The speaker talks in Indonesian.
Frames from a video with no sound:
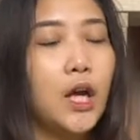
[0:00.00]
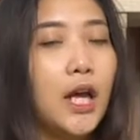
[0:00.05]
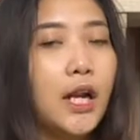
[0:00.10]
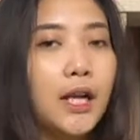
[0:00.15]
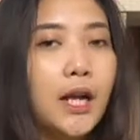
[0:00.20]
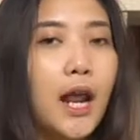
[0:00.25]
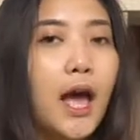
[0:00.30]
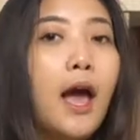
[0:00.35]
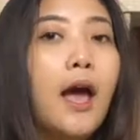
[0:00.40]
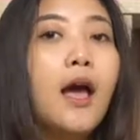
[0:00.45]
itu
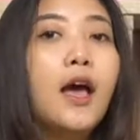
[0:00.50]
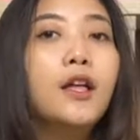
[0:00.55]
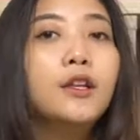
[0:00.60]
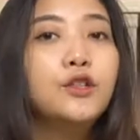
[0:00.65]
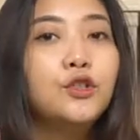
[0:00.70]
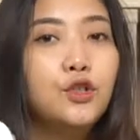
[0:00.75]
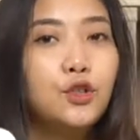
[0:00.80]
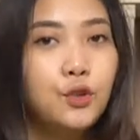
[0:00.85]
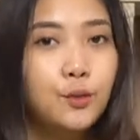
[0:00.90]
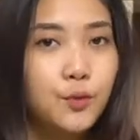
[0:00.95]
karena
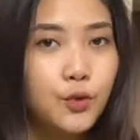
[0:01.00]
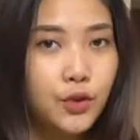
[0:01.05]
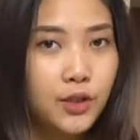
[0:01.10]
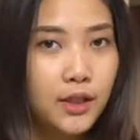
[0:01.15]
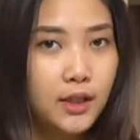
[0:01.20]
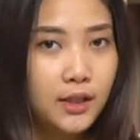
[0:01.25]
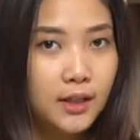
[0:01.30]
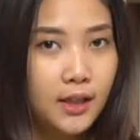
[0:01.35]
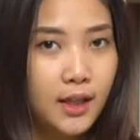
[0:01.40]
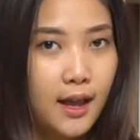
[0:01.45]
tubuh
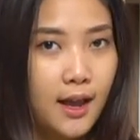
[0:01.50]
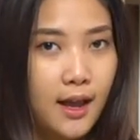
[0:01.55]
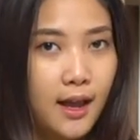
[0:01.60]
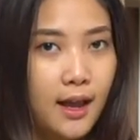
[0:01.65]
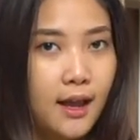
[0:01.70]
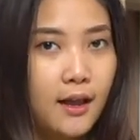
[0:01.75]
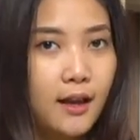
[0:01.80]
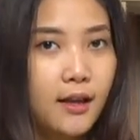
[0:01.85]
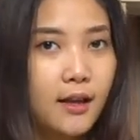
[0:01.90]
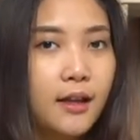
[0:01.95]

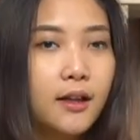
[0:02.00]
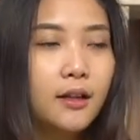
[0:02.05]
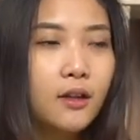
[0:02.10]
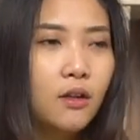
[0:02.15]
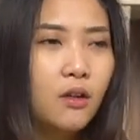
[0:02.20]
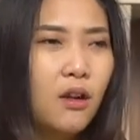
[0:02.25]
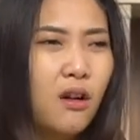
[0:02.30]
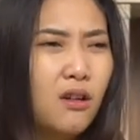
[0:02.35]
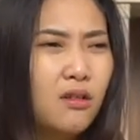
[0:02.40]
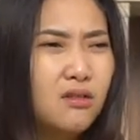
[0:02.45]
kita.
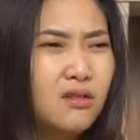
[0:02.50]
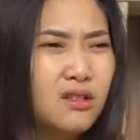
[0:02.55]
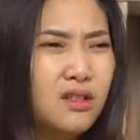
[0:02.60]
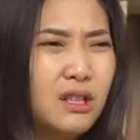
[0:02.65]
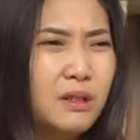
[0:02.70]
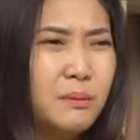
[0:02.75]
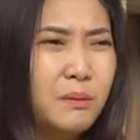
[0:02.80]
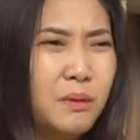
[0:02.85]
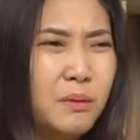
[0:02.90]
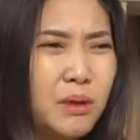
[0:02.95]
Kok aku
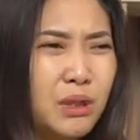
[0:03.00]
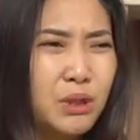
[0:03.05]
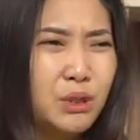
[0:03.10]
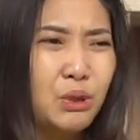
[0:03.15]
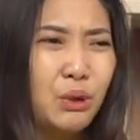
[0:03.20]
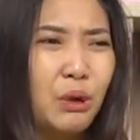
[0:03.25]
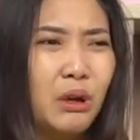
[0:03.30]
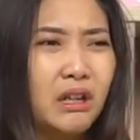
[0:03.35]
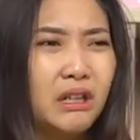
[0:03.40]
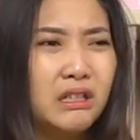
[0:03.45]
jadi
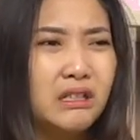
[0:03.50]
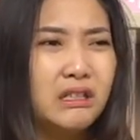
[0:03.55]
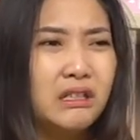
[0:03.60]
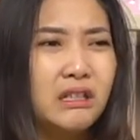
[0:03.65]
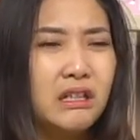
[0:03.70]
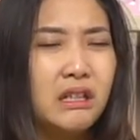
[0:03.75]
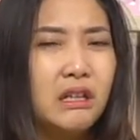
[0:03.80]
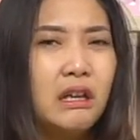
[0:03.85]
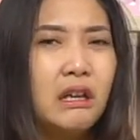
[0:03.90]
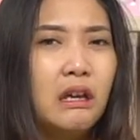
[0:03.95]
bebencongan
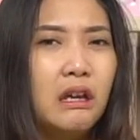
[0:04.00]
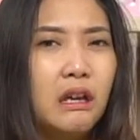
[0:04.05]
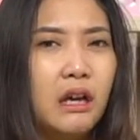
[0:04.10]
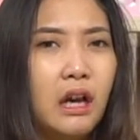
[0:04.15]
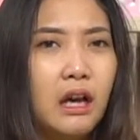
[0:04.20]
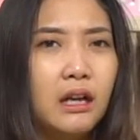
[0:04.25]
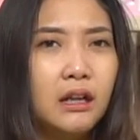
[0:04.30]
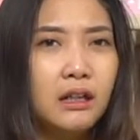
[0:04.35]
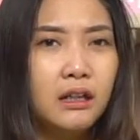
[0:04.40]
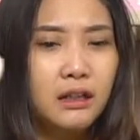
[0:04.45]
sih
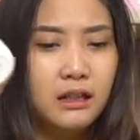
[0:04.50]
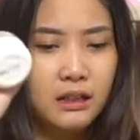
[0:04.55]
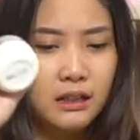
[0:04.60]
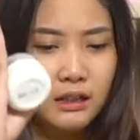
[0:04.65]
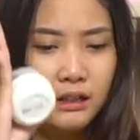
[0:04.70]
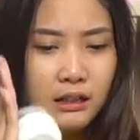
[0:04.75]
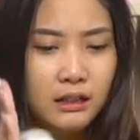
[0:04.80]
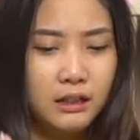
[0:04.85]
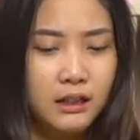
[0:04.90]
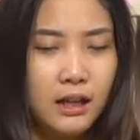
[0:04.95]

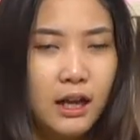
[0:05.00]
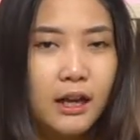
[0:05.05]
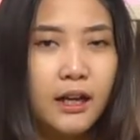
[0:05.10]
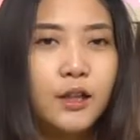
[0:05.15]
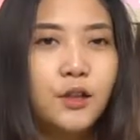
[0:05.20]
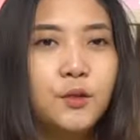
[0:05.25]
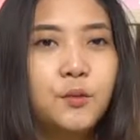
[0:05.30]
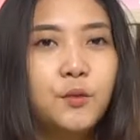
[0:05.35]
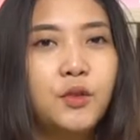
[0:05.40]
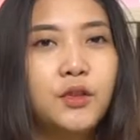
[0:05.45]
uh,
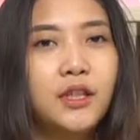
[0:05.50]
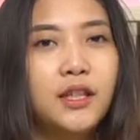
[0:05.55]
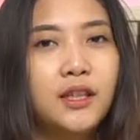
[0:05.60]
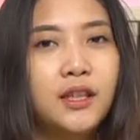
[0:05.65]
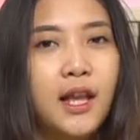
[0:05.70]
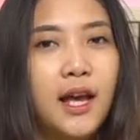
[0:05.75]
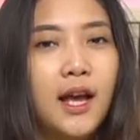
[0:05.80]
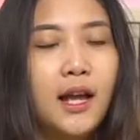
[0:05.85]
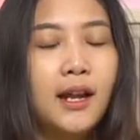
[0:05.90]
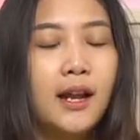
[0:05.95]
karena tubuh
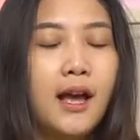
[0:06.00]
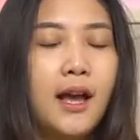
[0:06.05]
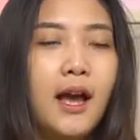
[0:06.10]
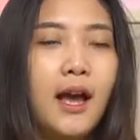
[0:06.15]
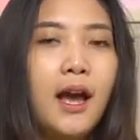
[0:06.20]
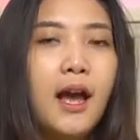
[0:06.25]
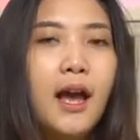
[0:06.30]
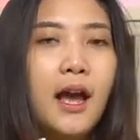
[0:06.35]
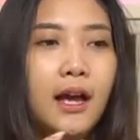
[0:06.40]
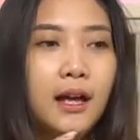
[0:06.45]
kita. Nah
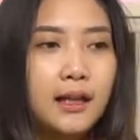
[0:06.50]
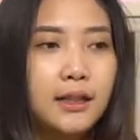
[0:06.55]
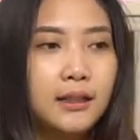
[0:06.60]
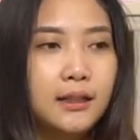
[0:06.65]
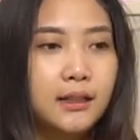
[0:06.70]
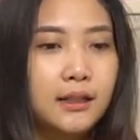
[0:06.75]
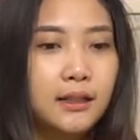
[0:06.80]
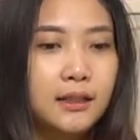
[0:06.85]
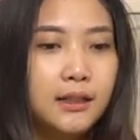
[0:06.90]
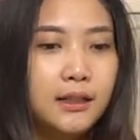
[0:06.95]

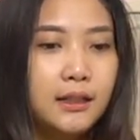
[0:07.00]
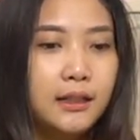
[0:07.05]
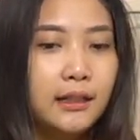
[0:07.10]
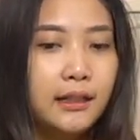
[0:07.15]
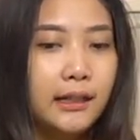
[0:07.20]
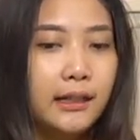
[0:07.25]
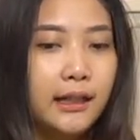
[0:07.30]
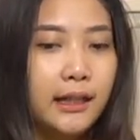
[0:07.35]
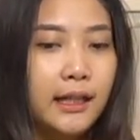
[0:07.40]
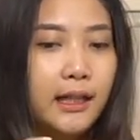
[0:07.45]
uh,
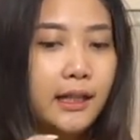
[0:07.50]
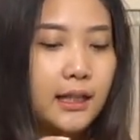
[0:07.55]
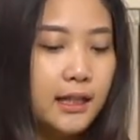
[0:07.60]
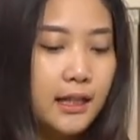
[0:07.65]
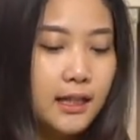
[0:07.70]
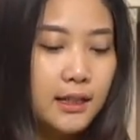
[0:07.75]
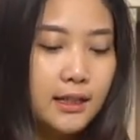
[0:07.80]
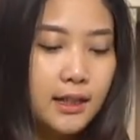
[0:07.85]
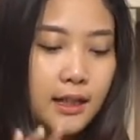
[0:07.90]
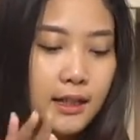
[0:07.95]

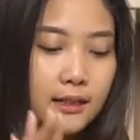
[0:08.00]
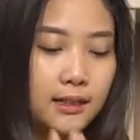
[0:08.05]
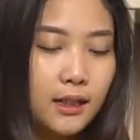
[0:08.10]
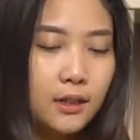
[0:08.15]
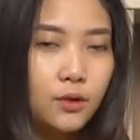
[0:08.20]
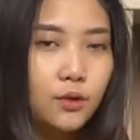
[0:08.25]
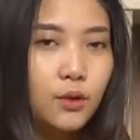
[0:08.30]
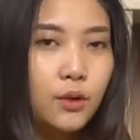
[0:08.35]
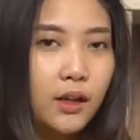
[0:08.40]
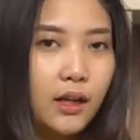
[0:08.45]
ini salah
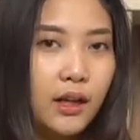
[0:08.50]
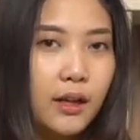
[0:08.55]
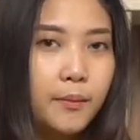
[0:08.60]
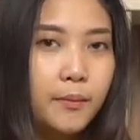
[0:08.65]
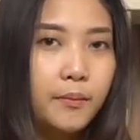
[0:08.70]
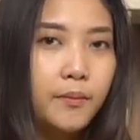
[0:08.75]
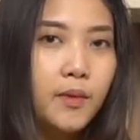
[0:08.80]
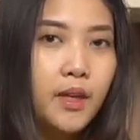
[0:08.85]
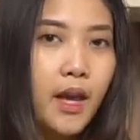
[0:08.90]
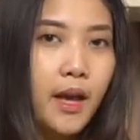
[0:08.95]
satu
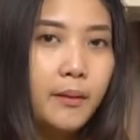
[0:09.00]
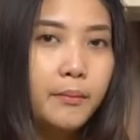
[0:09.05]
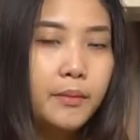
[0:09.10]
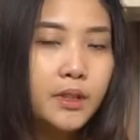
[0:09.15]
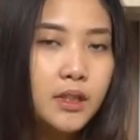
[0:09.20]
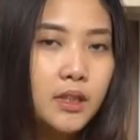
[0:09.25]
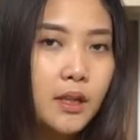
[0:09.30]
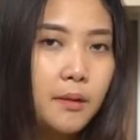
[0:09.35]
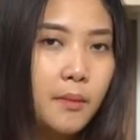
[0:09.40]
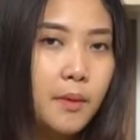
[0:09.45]
krim yang
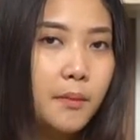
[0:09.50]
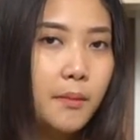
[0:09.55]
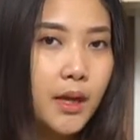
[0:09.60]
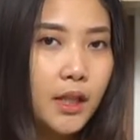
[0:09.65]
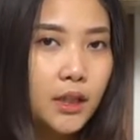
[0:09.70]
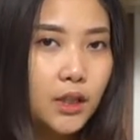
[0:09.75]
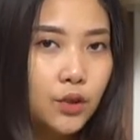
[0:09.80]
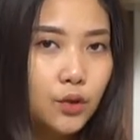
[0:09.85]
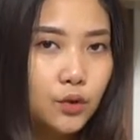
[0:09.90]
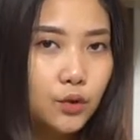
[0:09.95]
bisa
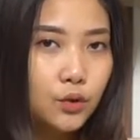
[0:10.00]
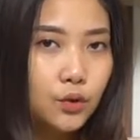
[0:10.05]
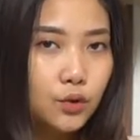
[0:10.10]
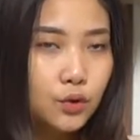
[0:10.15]
membantu